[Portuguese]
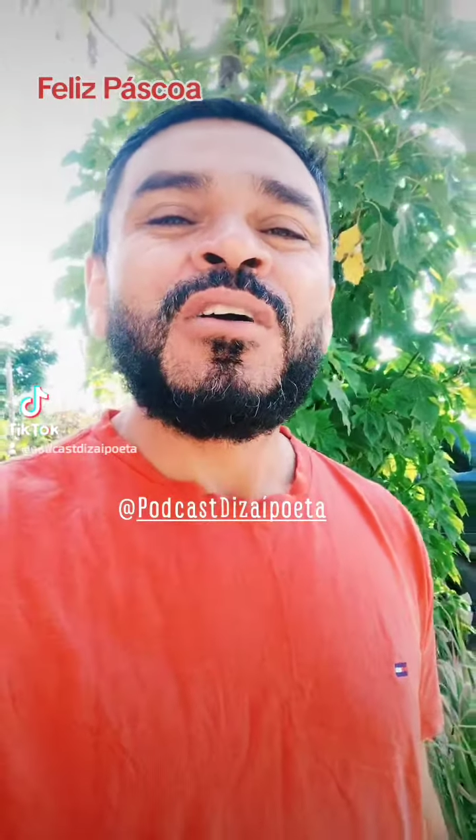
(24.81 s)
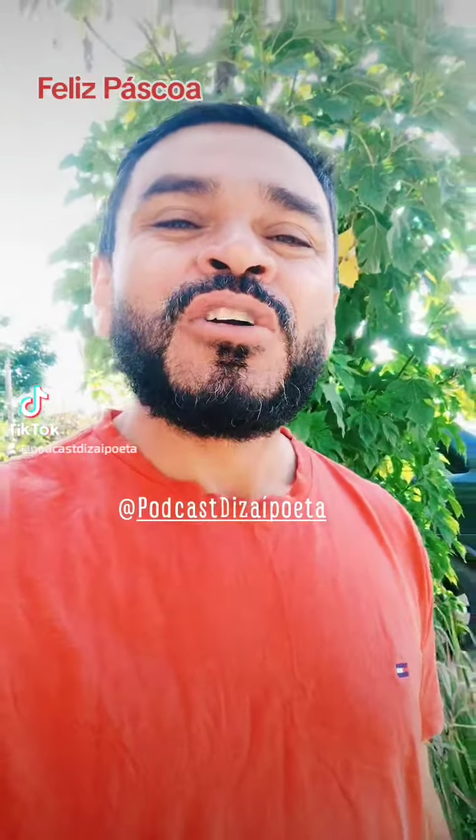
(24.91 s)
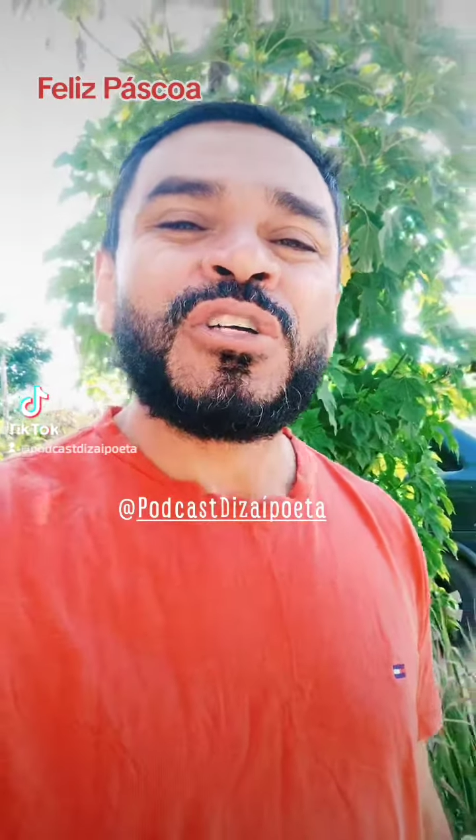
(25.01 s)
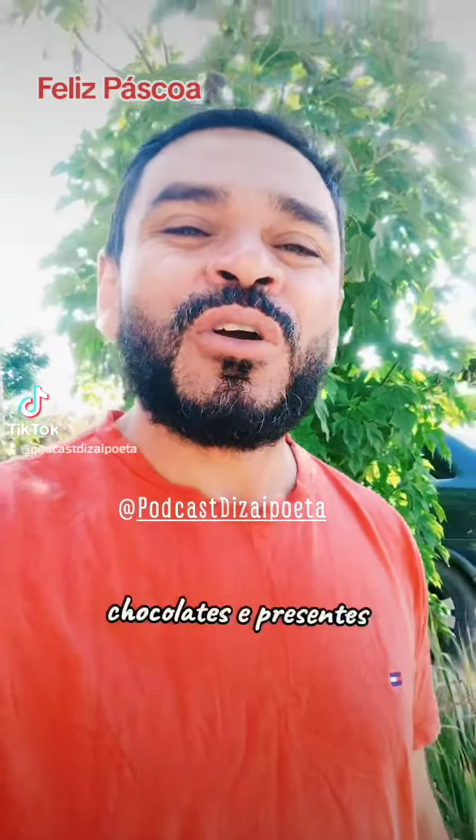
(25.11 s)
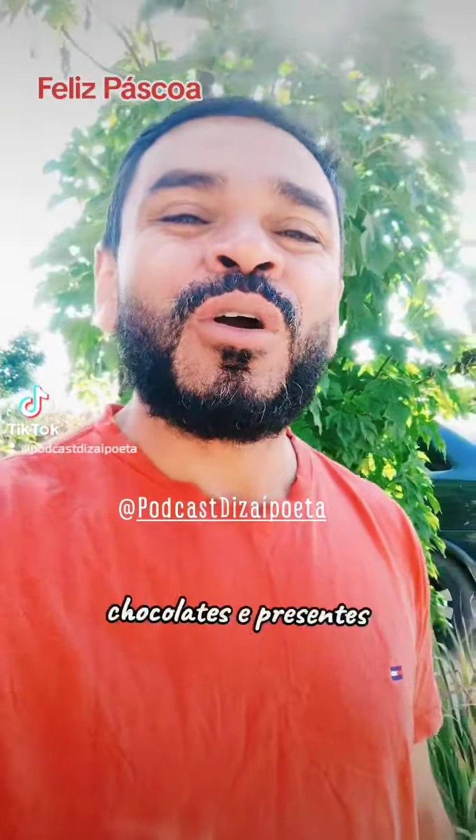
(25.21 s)

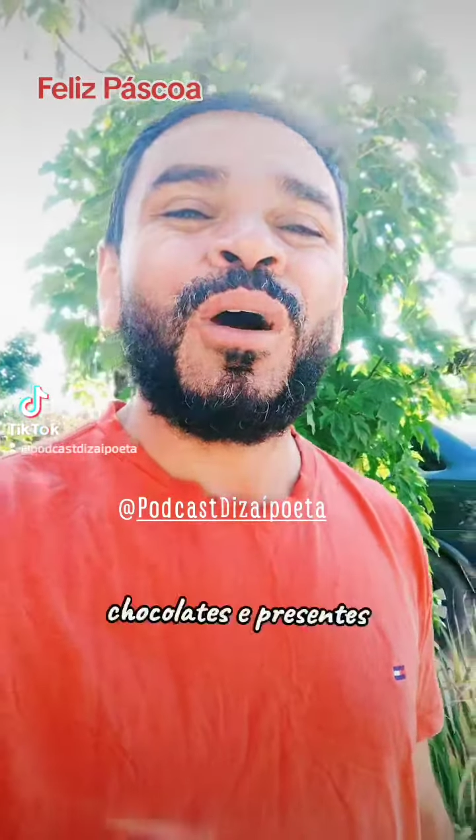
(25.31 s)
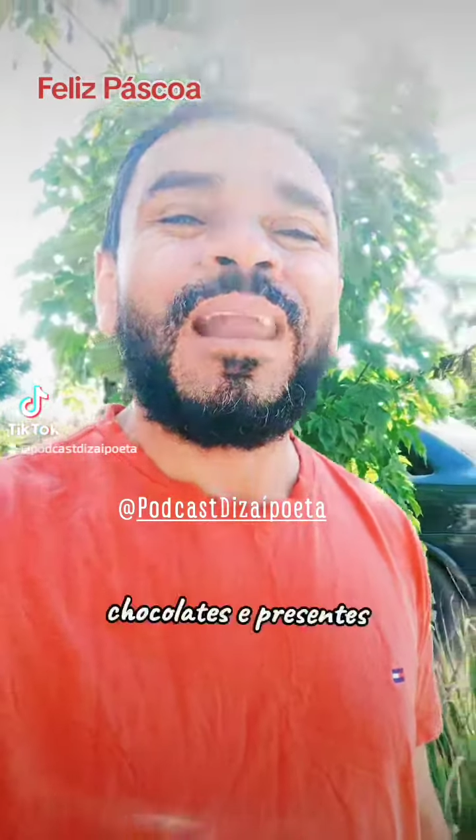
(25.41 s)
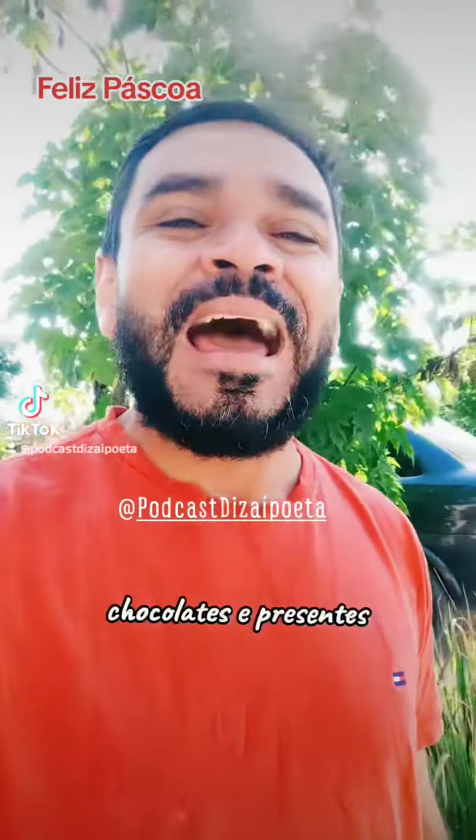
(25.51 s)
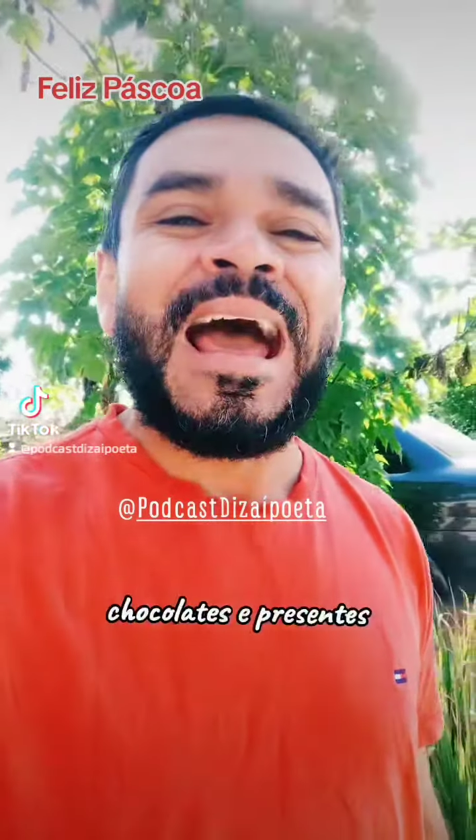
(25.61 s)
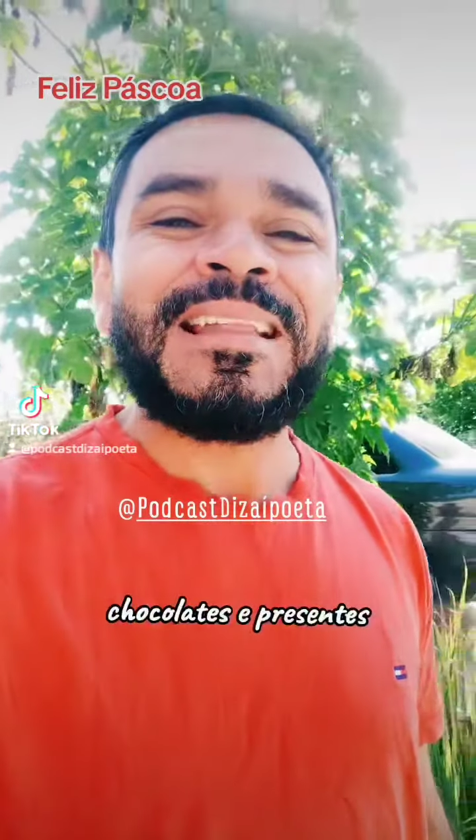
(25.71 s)

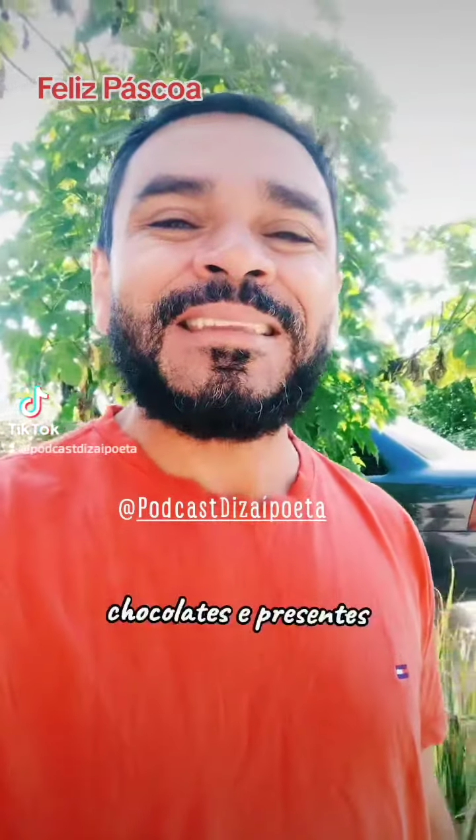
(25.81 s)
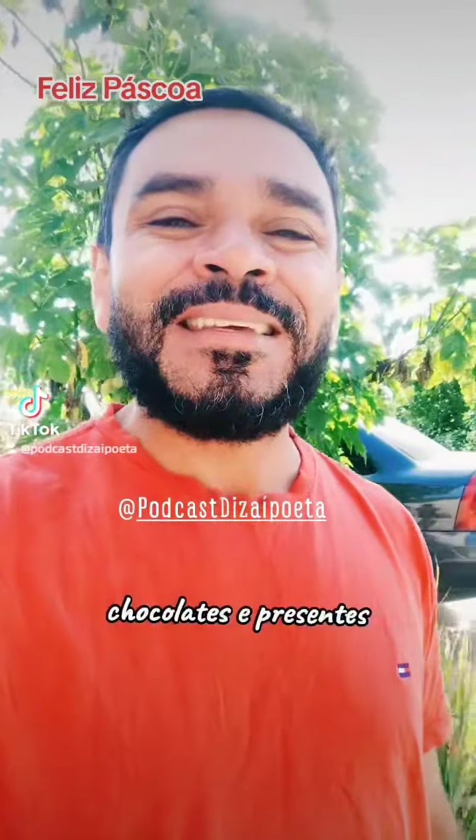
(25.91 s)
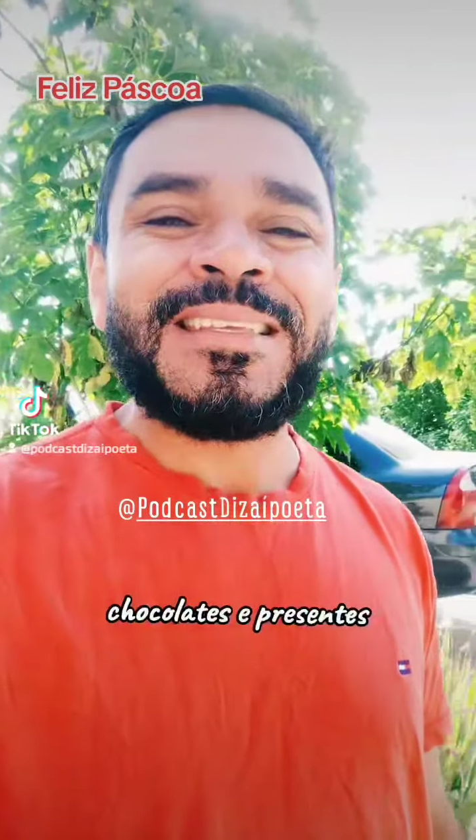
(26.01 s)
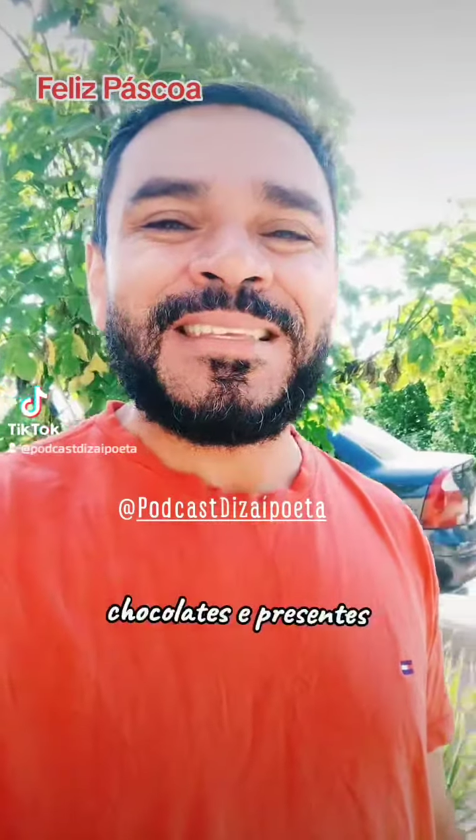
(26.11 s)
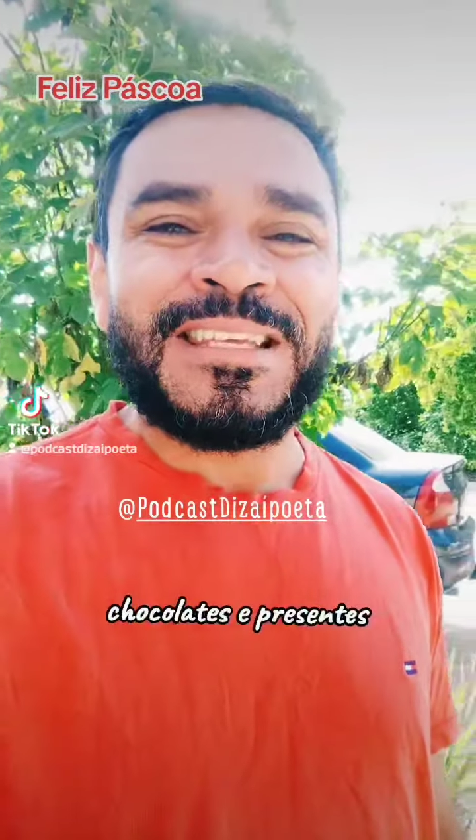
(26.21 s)

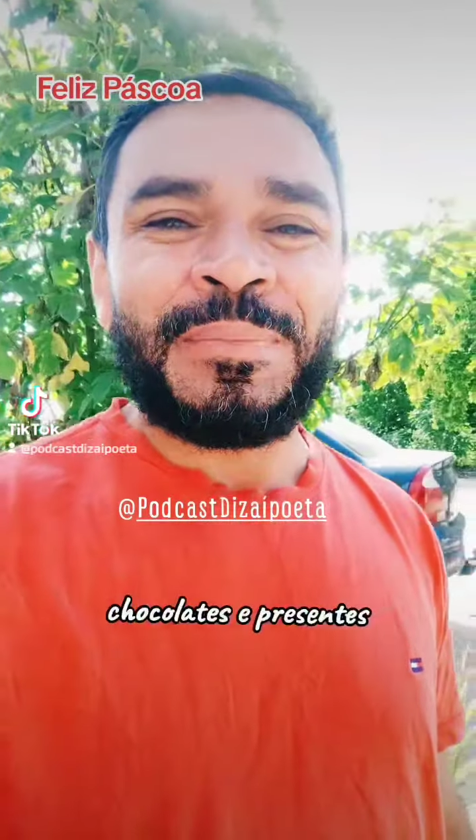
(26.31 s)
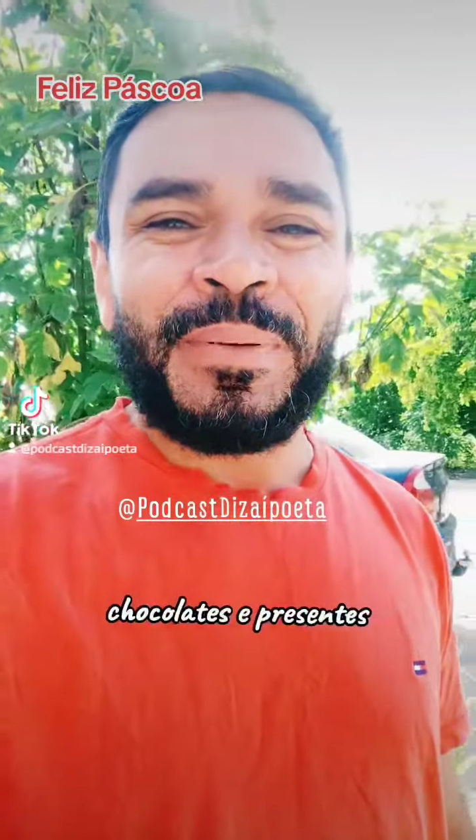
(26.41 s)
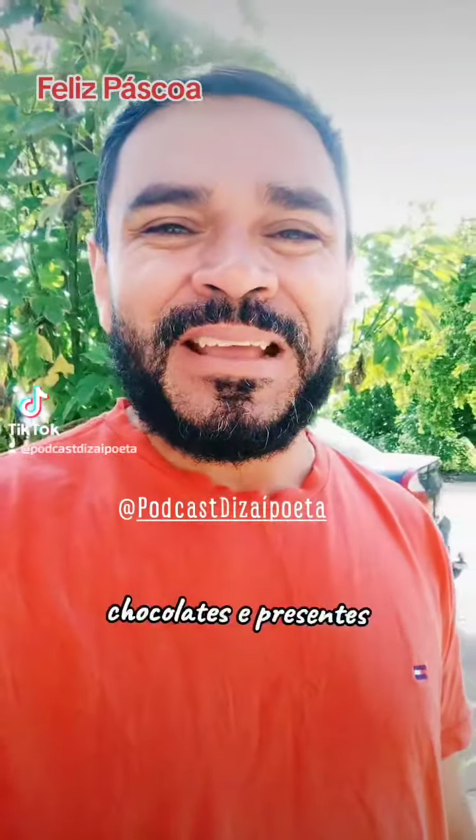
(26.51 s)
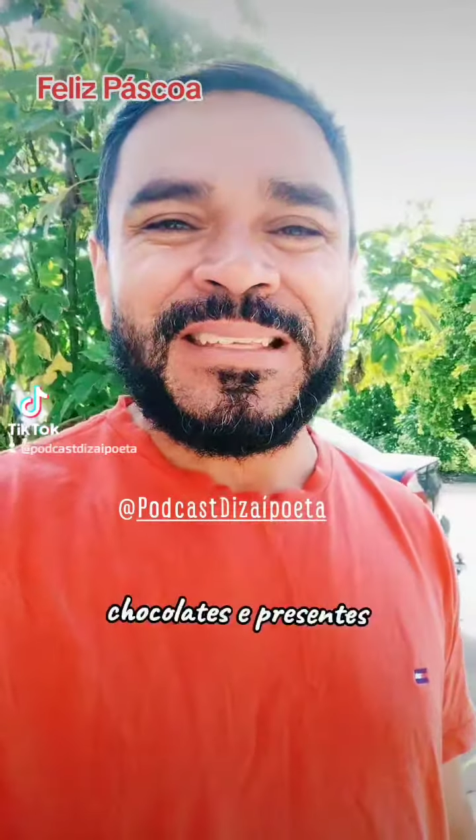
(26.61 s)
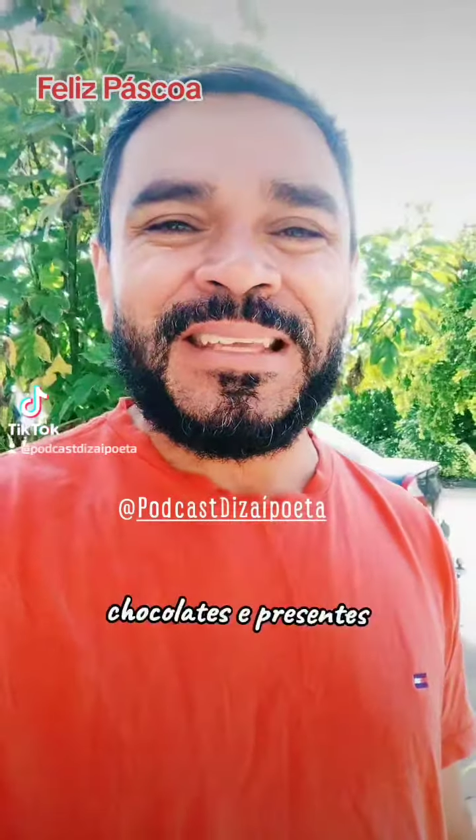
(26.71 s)
Chocolates e
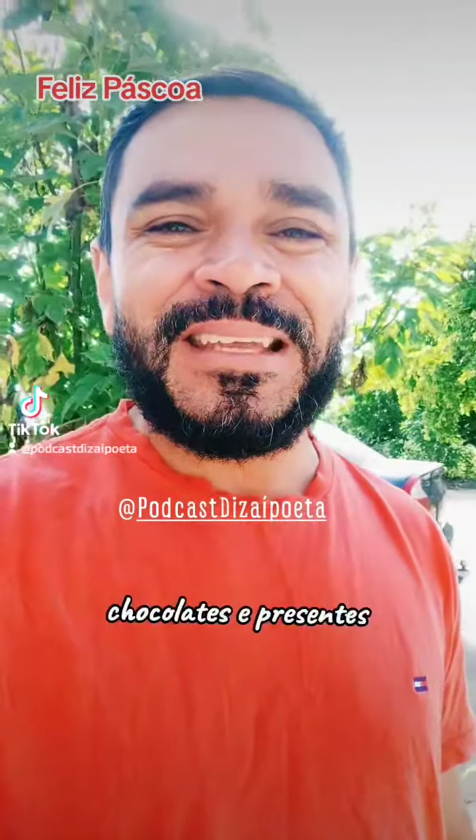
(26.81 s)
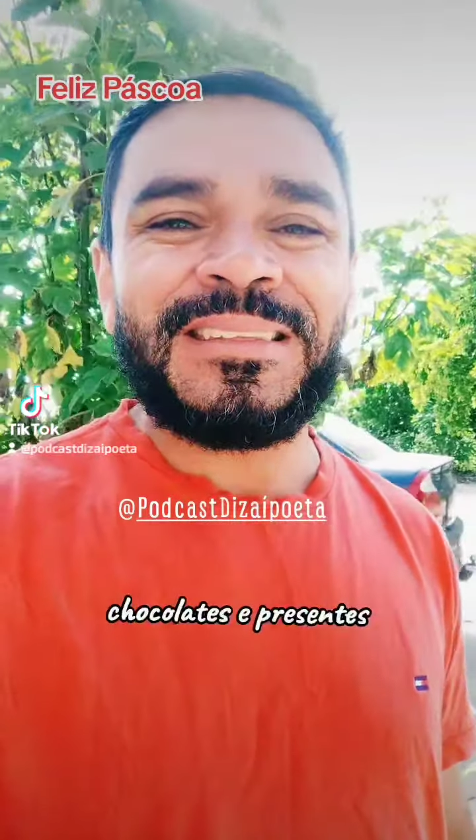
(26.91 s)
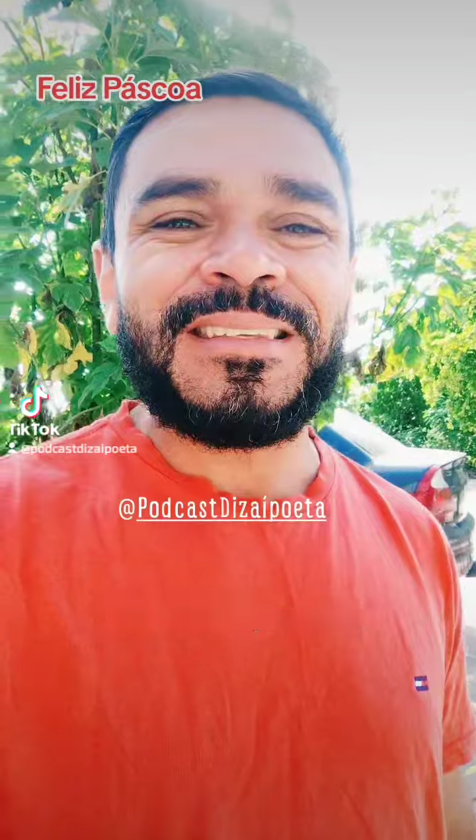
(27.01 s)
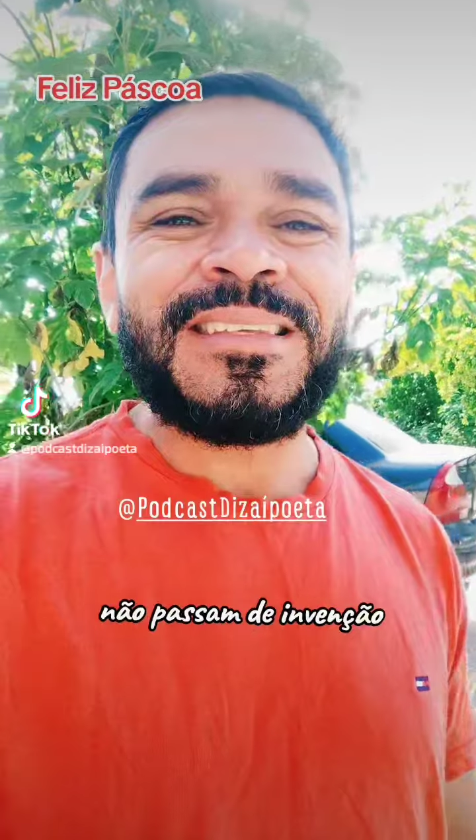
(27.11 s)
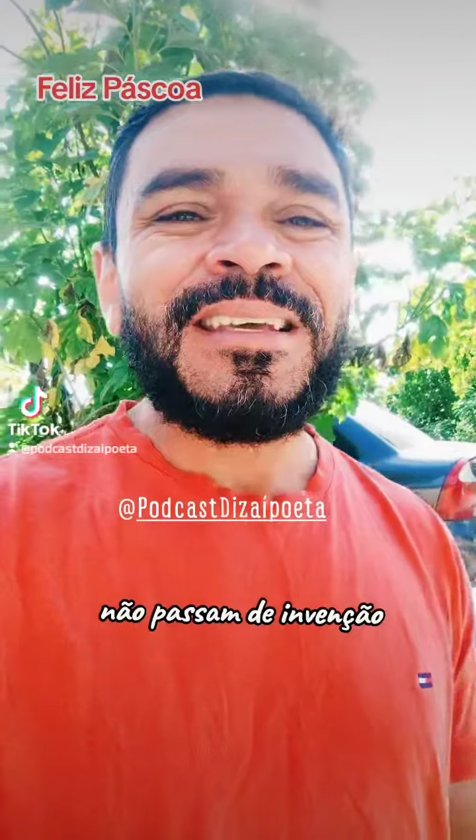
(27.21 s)

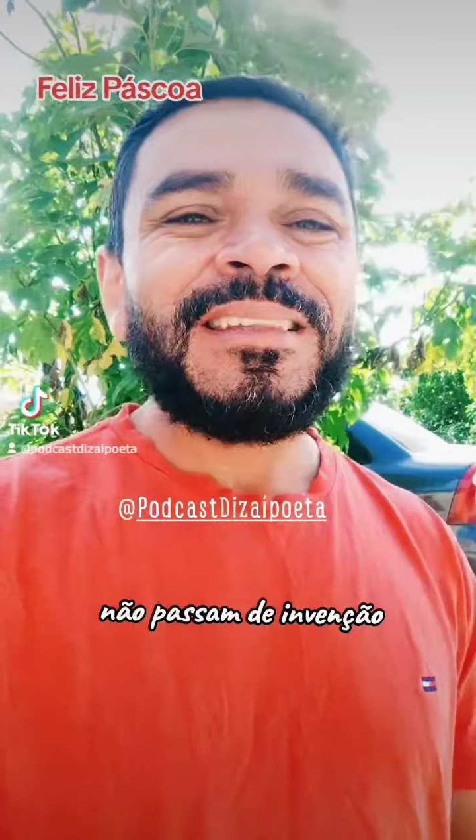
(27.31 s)
presentes